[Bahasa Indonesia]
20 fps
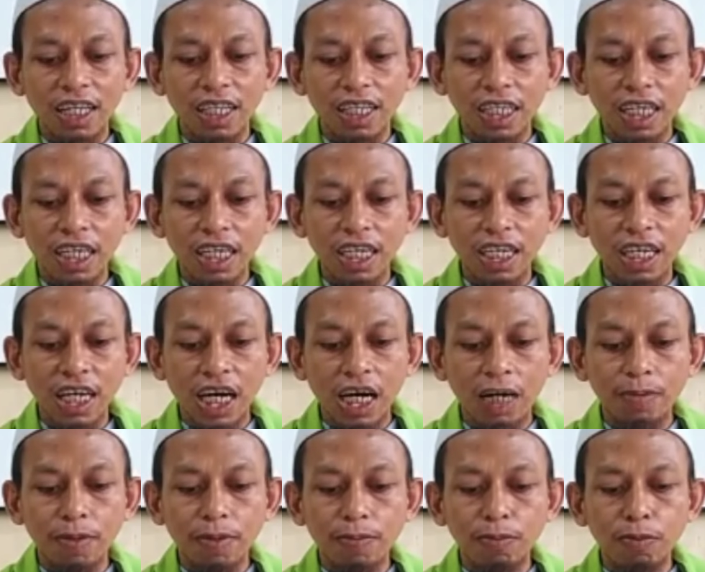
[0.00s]
tidak
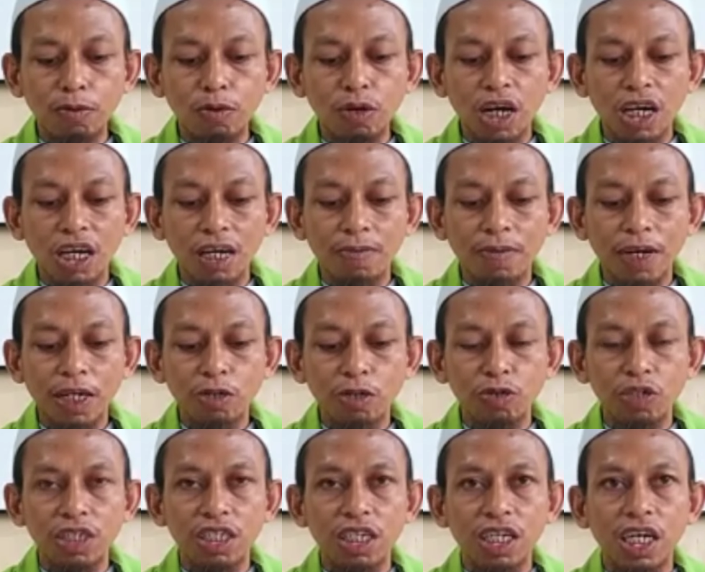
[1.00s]
membuat
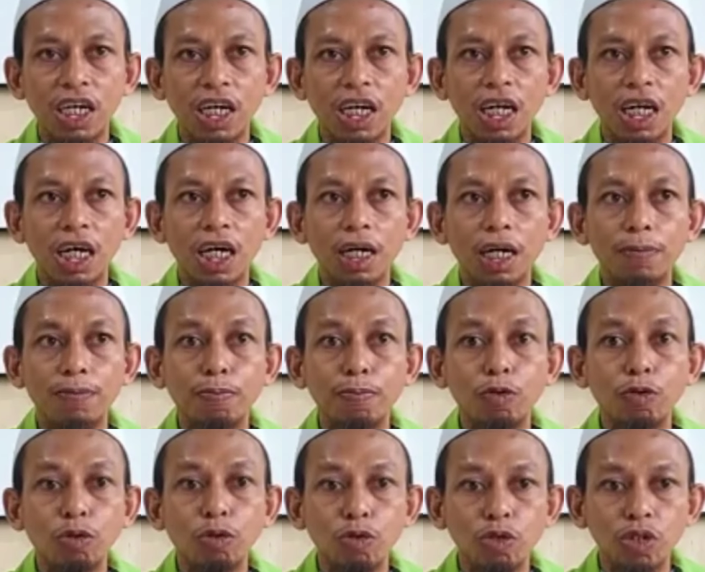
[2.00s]
manusia
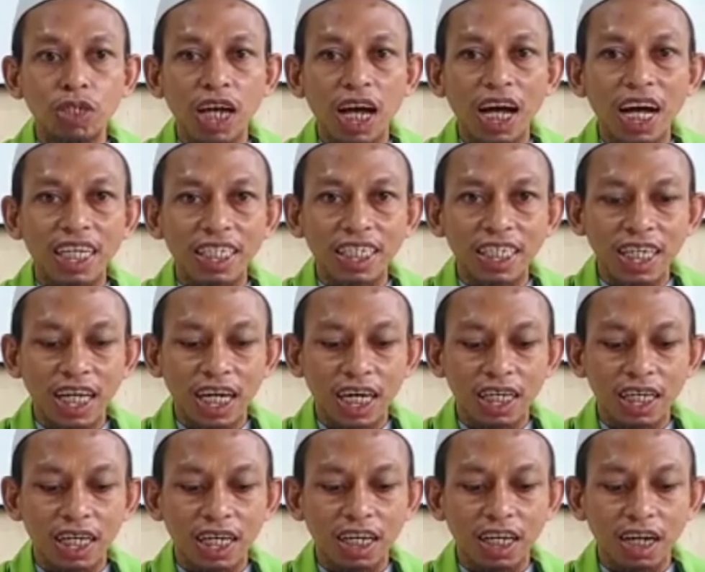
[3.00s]
putus asa
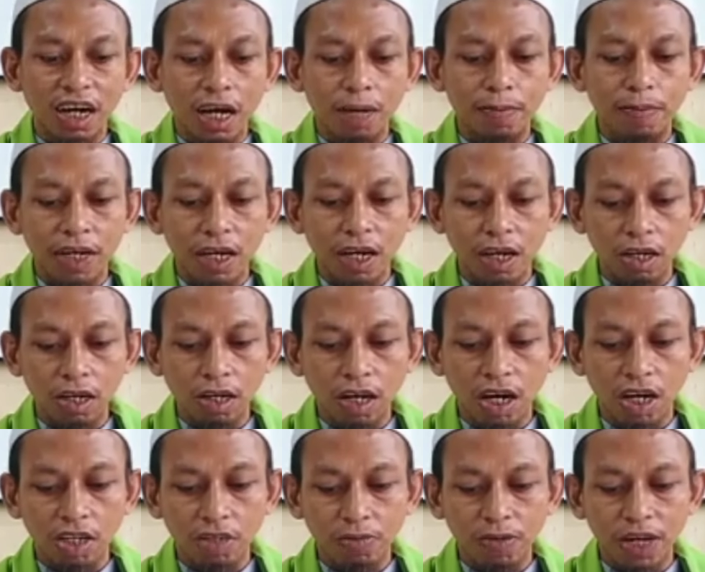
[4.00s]
dari rahmat Allah
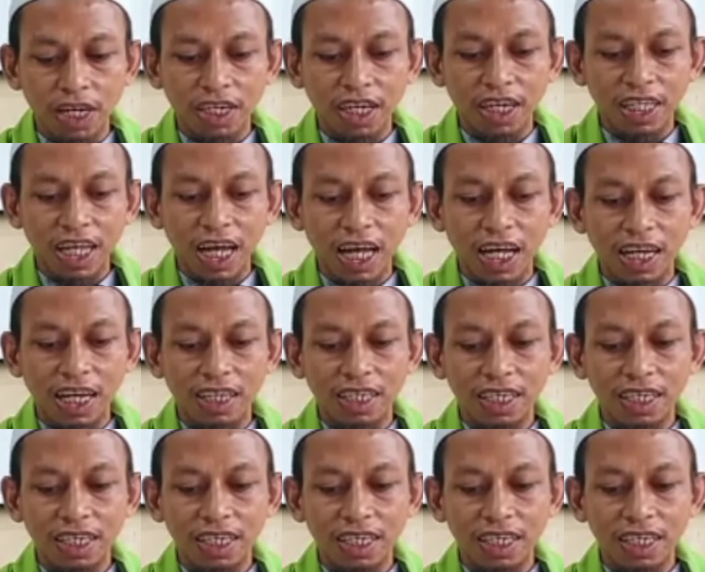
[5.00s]
Subhanahu wa taala